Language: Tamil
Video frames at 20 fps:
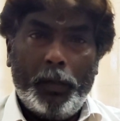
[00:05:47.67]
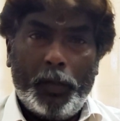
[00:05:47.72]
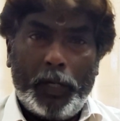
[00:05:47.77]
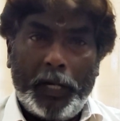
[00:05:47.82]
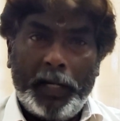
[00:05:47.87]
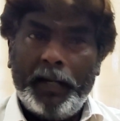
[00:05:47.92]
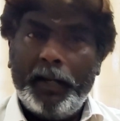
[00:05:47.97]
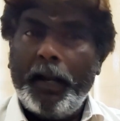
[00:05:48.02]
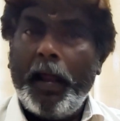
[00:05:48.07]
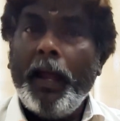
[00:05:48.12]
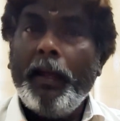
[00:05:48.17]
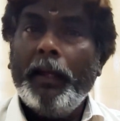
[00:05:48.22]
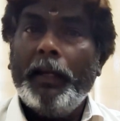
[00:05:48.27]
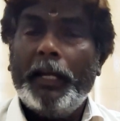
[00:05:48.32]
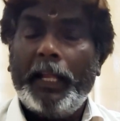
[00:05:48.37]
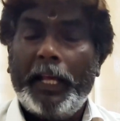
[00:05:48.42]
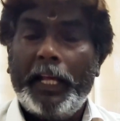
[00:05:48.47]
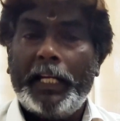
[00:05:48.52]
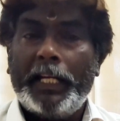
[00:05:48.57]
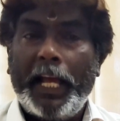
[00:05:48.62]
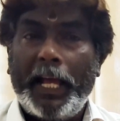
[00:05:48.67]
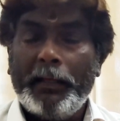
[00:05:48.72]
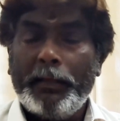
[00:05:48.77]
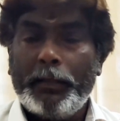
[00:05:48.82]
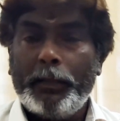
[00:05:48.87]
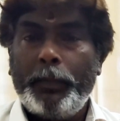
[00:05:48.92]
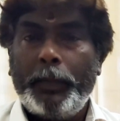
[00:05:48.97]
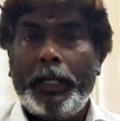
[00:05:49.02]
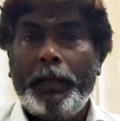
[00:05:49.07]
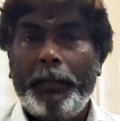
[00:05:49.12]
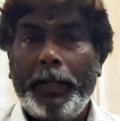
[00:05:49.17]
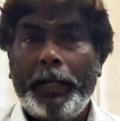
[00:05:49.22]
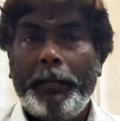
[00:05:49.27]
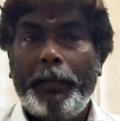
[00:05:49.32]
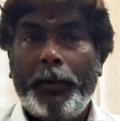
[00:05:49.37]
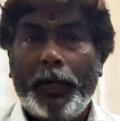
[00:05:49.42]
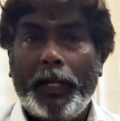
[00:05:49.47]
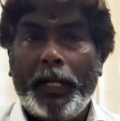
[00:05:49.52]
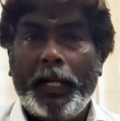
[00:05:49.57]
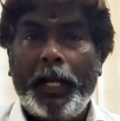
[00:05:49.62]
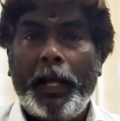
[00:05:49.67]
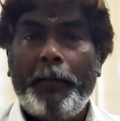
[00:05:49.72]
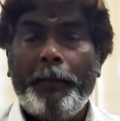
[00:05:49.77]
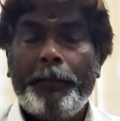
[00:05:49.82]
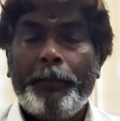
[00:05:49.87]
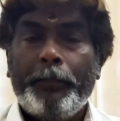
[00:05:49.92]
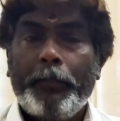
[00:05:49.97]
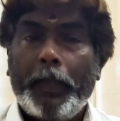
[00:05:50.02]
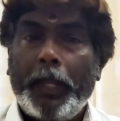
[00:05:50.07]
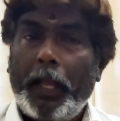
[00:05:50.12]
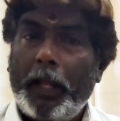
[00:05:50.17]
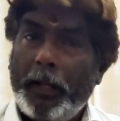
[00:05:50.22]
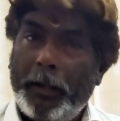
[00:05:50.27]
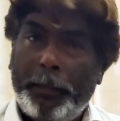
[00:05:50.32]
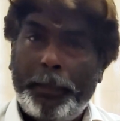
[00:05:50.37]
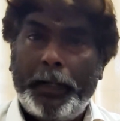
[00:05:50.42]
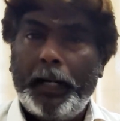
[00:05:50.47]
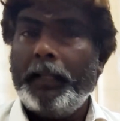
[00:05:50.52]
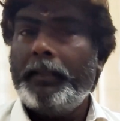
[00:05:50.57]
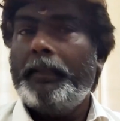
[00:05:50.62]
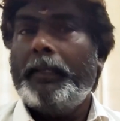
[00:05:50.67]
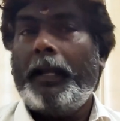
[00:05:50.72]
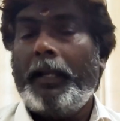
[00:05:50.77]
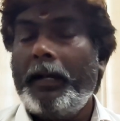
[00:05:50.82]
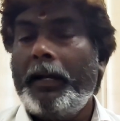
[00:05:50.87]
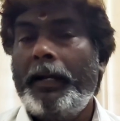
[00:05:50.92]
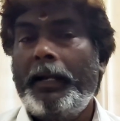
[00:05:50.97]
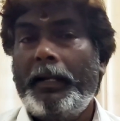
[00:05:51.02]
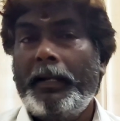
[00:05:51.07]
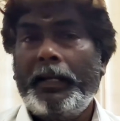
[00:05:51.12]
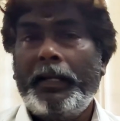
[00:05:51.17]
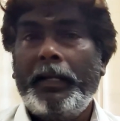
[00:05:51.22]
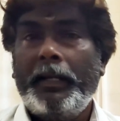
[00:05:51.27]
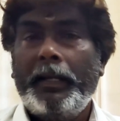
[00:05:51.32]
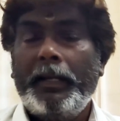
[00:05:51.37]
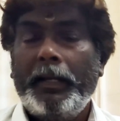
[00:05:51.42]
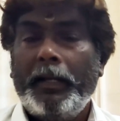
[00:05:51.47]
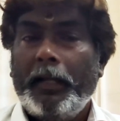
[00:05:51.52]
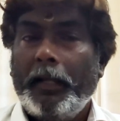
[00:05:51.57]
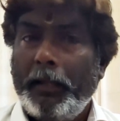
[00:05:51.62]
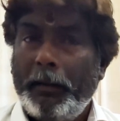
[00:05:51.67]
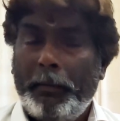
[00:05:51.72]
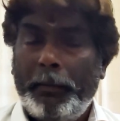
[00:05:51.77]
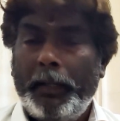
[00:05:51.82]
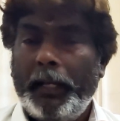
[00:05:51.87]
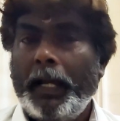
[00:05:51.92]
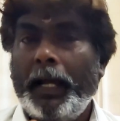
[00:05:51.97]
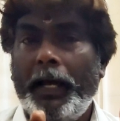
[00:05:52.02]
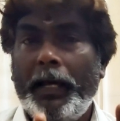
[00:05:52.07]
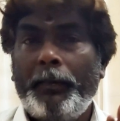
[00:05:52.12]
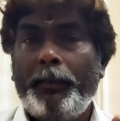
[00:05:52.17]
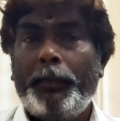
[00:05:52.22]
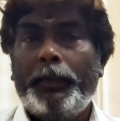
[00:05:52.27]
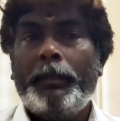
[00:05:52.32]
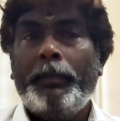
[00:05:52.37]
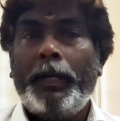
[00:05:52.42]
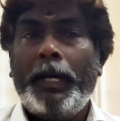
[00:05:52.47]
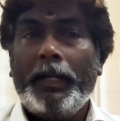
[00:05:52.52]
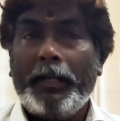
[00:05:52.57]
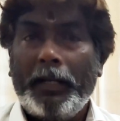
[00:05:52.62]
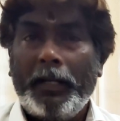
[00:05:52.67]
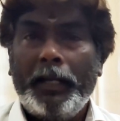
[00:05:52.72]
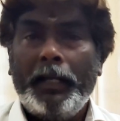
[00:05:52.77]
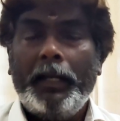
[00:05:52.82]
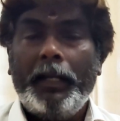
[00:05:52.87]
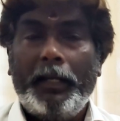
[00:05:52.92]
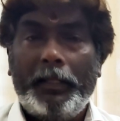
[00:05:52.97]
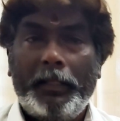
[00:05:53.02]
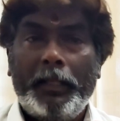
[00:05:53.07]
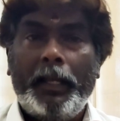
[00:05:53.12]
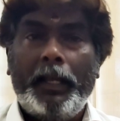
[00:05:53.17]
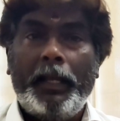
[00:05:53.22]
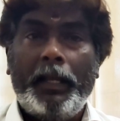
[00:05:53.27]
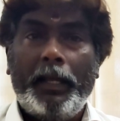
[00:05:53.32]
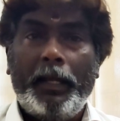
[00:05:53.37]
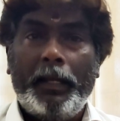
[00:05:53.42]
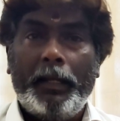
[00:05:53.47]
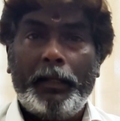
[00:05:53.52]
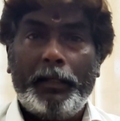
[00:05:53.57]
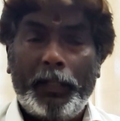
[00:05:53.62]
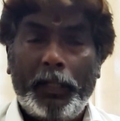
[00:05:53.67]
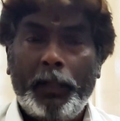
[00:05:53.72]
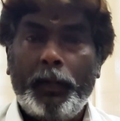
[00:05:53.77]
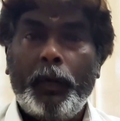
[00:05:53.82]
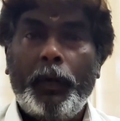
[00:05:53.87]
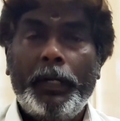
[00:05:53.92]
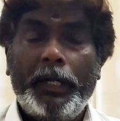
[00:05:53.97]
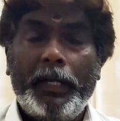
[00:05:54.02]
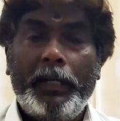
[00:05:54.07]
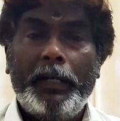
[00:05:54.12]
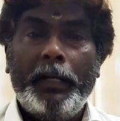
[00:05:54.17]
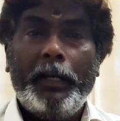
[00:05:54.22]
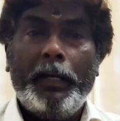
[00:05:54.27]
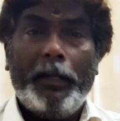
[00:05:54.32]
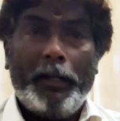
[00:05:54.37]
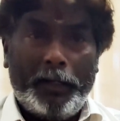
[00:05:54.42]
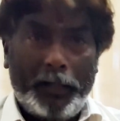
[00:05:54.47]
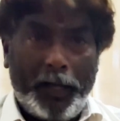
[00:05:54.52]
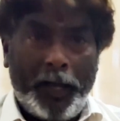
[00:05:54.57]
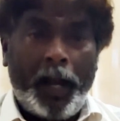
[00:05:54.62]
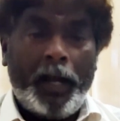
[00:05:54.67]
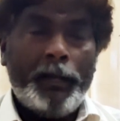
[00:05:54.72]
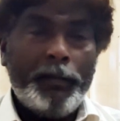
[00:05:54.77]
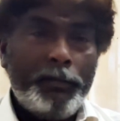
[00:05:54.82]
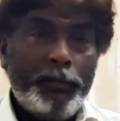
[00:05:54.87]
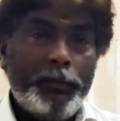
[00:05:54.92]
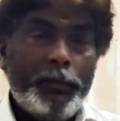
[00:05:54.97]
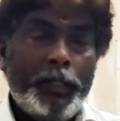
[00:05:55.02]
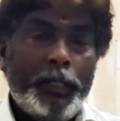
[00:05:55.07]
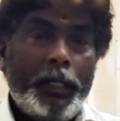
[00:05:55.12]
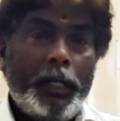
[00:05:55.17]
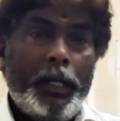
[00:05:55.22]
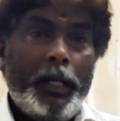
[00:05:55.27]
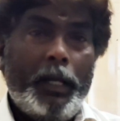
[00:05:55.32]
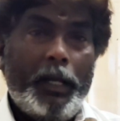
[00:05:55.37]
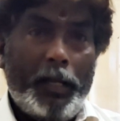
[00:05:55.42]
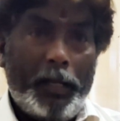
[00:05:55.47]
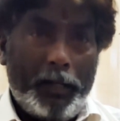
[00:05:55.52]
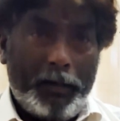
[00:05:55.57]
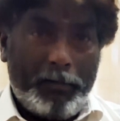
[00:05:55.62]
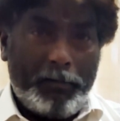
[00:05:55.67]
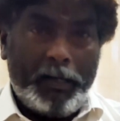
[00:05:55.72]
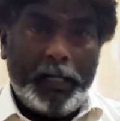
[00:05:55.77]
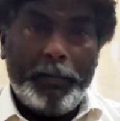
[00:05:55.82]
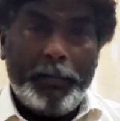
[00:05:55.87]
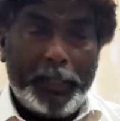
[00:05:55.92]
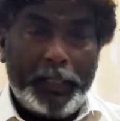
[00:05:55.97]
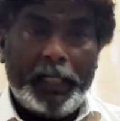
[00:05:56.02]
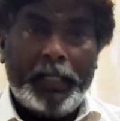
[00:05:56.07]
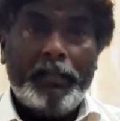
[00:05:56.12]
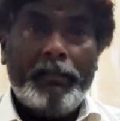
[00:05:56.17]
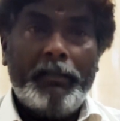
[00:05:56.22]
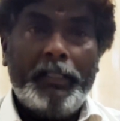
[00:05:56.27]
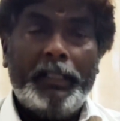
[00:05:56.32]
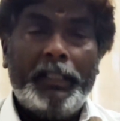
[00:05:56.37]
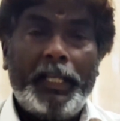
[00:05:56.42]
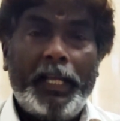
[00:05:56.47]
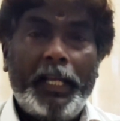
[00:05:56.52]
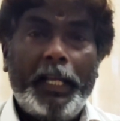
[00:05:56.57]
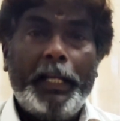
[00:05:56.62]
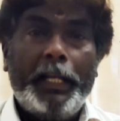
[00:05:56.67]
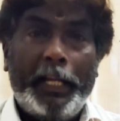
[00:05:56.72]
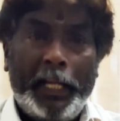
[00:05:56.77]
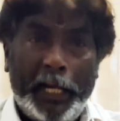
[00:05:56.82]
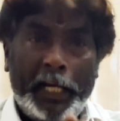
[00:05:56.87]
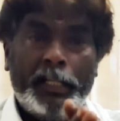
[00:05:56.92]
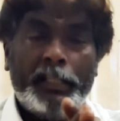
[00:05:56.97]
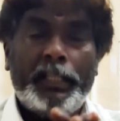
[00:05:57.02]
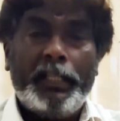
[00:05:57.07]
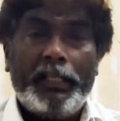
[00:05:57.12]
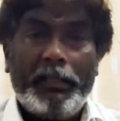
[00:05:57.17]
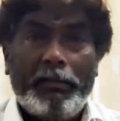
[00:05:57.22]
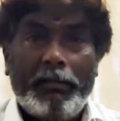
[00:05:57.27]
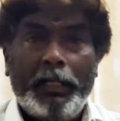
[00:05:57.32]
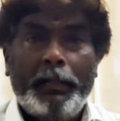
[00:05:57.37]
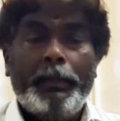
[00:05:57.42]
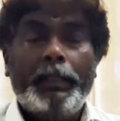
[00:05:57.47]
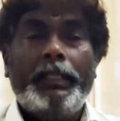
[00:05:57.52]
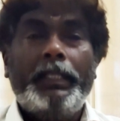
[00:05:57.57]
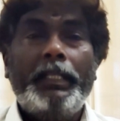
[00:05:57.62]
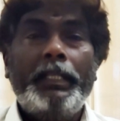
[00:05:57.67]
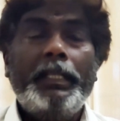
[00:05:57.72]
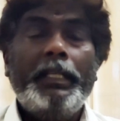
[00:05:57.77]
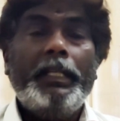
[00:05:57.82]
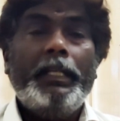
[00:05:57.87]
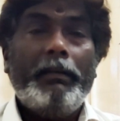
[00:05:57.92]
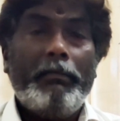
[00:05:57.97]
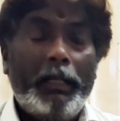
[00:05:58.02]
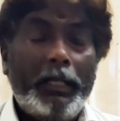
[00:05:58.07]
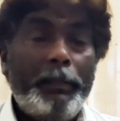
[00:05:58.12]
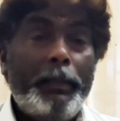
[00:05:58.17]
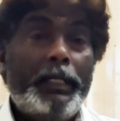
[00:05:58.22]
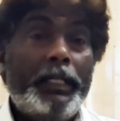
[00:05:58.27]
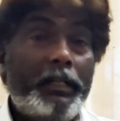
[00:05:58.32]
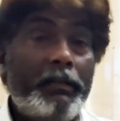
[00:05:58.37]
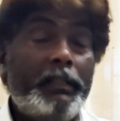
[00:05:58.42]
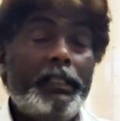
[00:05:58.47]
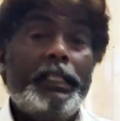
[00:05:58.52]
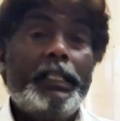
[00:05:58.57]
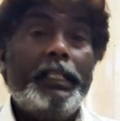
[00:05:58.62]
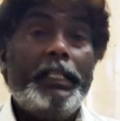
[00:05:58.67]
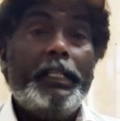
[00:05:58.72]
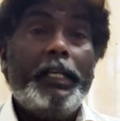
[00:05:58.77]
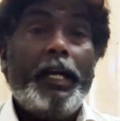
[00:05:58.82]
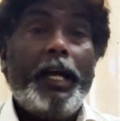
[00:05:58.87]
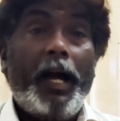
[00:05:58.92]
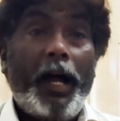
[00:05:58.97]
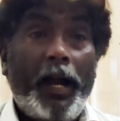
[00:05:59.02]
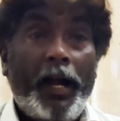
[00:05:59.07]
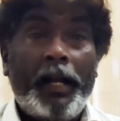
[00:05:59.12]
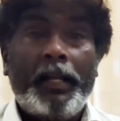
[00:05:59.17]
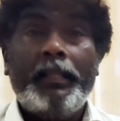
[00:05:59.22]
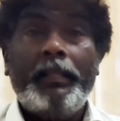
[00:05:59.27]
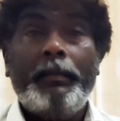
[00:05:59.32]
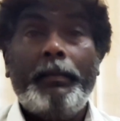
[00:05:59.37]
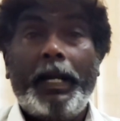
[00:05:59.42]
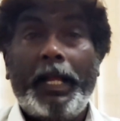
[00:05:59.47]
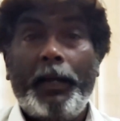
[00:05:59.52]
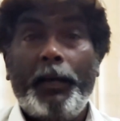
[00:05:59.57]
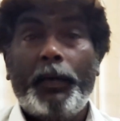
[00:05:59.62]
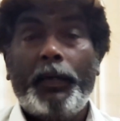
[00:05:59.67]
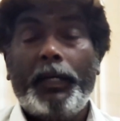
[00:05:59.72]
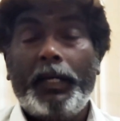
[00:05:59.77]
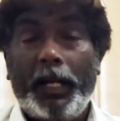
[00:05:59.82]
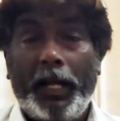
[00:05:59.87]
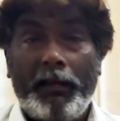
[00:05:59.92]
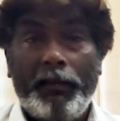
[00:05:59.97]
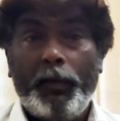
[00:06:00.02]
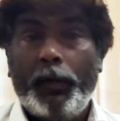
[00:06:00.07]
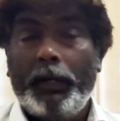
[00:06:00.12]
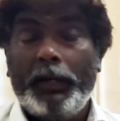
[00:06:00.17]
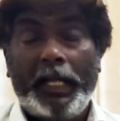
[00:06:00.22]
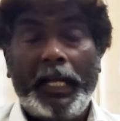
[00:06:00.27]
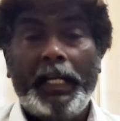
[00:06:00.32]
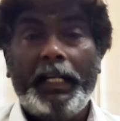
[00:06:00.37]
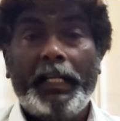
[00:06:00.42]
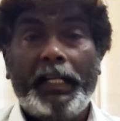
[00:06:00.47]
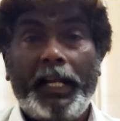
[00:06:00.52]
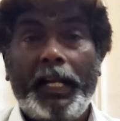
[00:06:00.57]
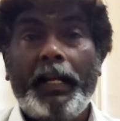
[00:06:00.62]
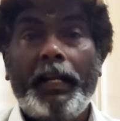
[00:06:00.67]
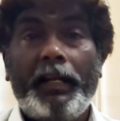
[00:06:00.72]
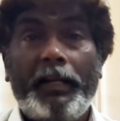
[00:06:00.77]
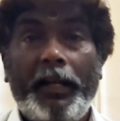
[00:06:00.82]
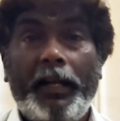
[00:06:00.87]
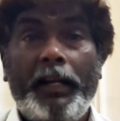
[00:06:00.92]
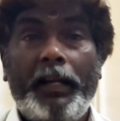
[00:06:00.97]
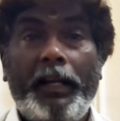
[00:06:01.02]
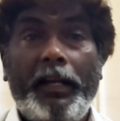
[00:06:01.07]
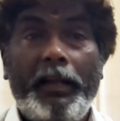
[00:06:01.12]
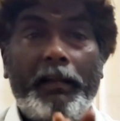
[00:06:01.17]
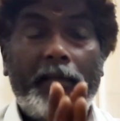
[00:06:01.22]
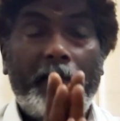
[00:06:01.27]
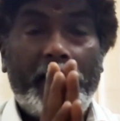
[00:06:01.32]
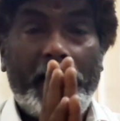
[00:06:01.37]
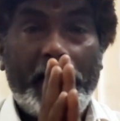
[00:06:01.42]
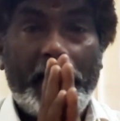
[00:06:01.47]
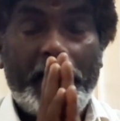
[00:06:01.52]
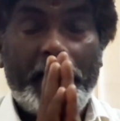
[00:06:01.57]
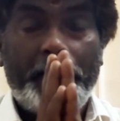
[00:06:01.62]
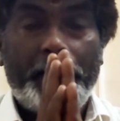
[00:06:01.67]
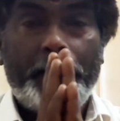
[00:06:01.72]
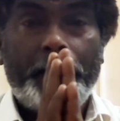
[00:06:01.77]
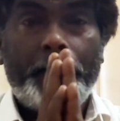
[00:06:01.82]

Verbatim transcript: ரெண்டு நாள் நீங்கள் டைம் ஸ்பெண்ட் பண்ணி போனீங்கன்னா அங்கே பல தலங்கள் இருக்குது மிக அற்புதமாக இருக்குது இந்த திருக்கோயில் நானும் வழிபட்டுட்டு வந்தேன் நீங்களும் சென்று வழி வந்து வழிபட்டுட்டு வந்து ஆனந்தம் அடையணும்னு நான் உங்களை கேட்டுக்கிறேன் நன்றி வணக்கம்